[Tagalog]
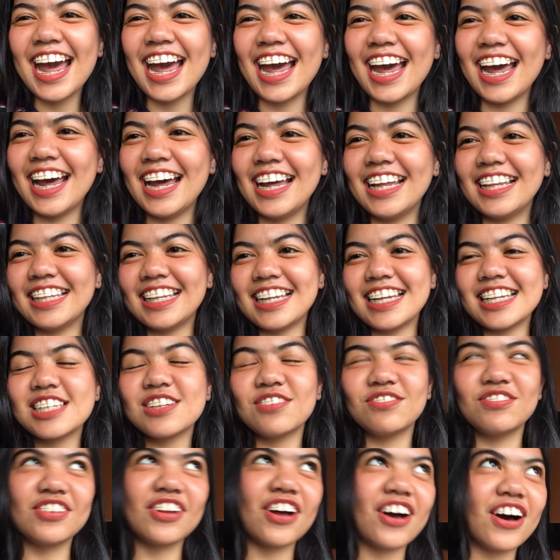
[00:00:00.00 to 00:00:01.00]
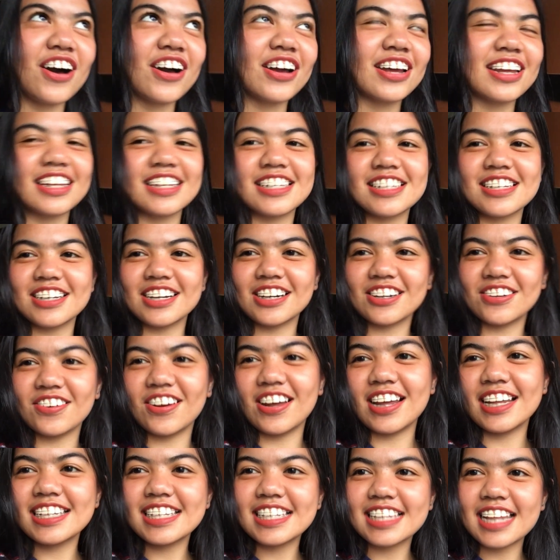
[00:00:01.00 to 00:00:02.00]
and this vlog is
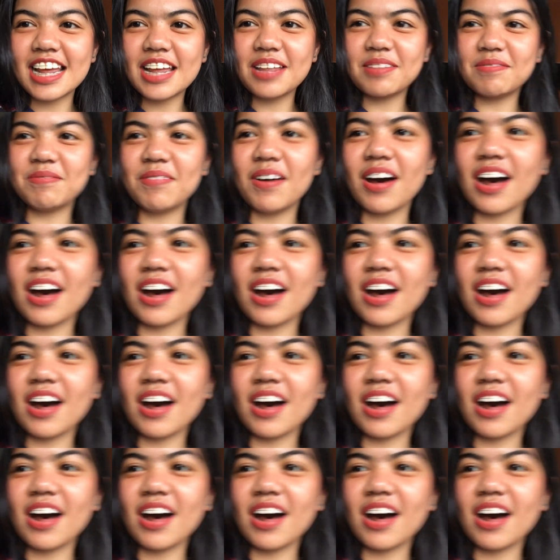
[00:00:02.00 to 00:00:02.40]
requested